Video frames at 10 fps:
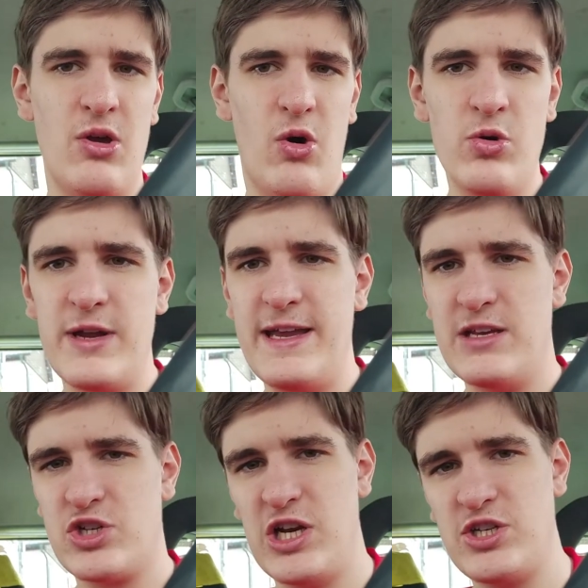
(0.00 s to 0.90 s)

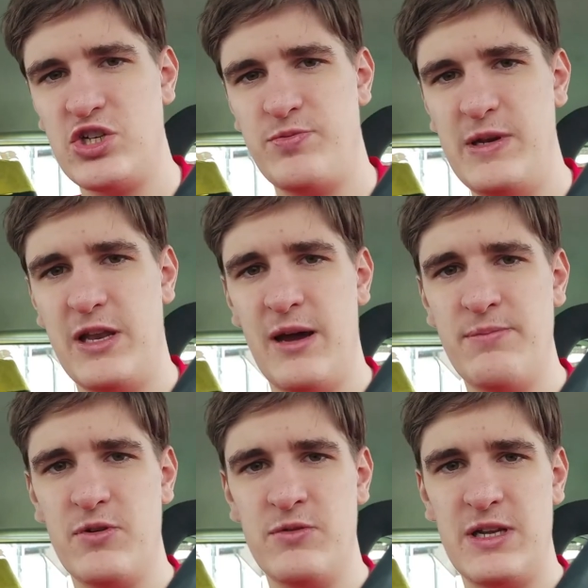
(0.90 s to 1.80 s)
unterirdisch schlecht gespielt
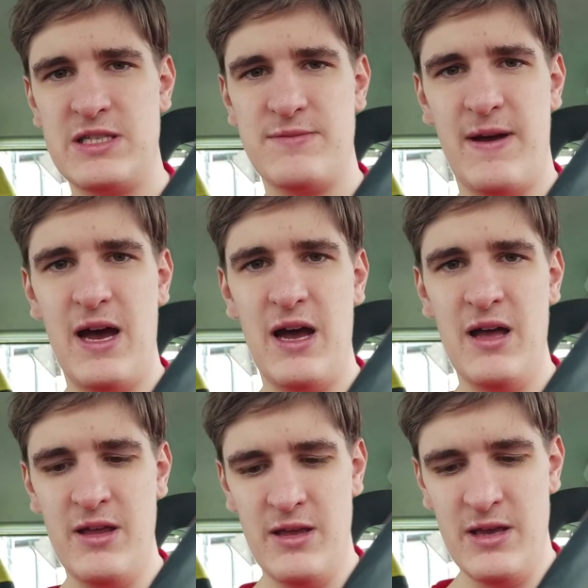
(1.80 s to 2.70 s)
hat. Und das war
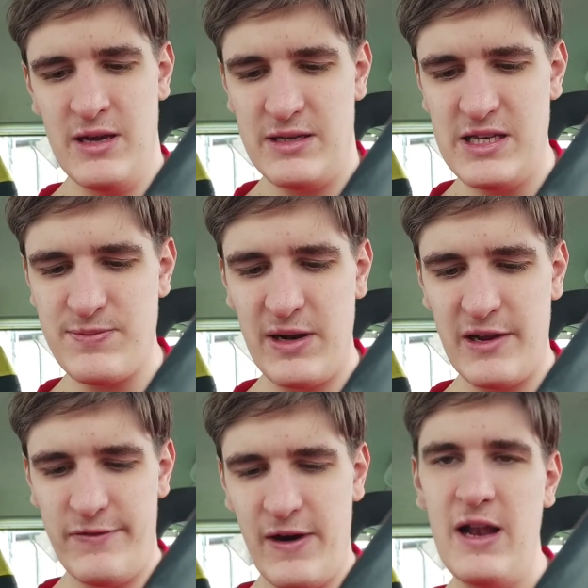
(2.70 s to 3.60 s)
diesmal
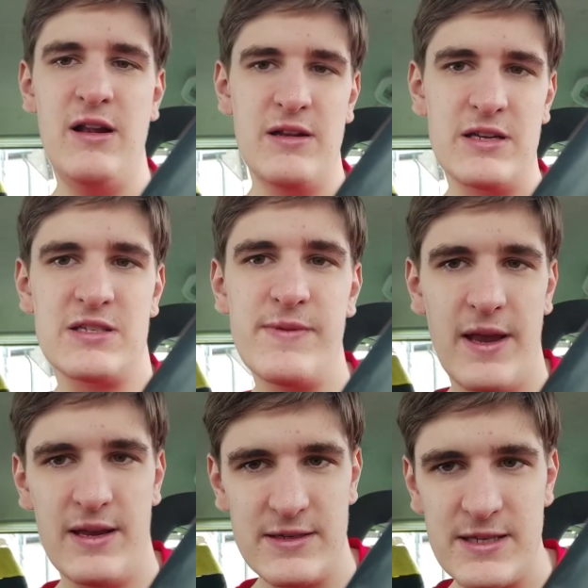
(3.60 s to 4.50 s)
der Fall.
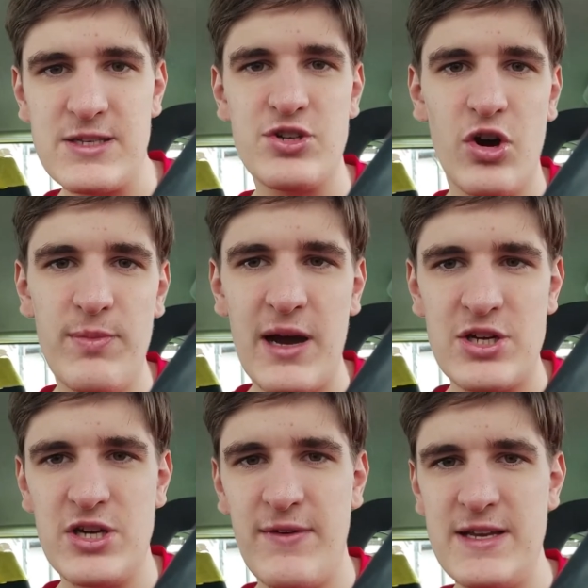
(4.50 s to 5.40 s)
Deswegen sitze ich auch
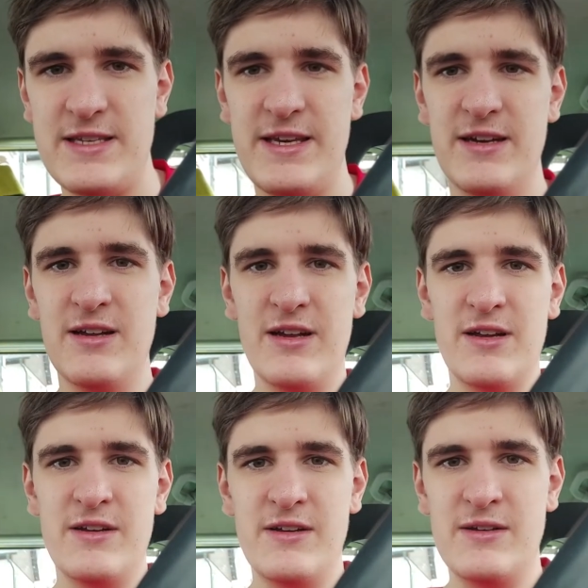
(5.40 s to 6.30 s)
überraschenderweise hier.
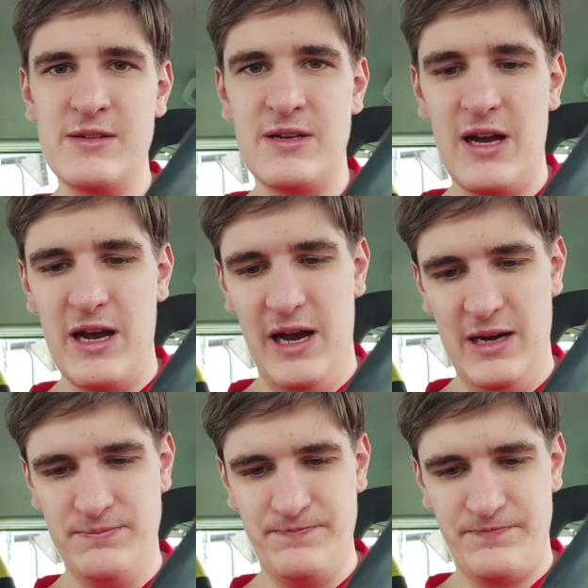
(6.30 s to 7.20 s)

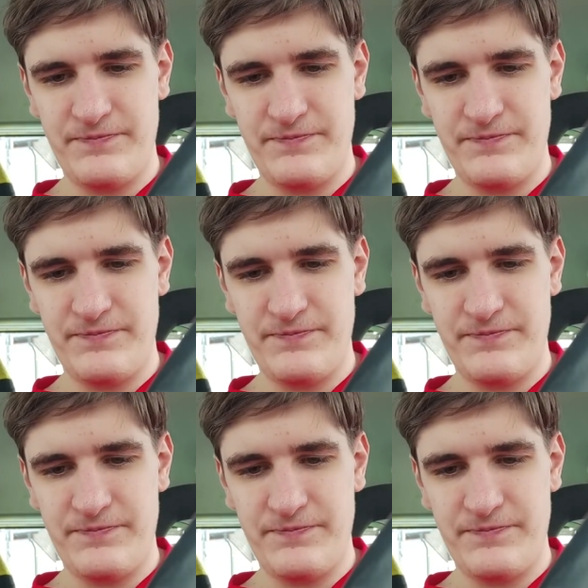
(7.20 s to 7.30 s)
Ähm,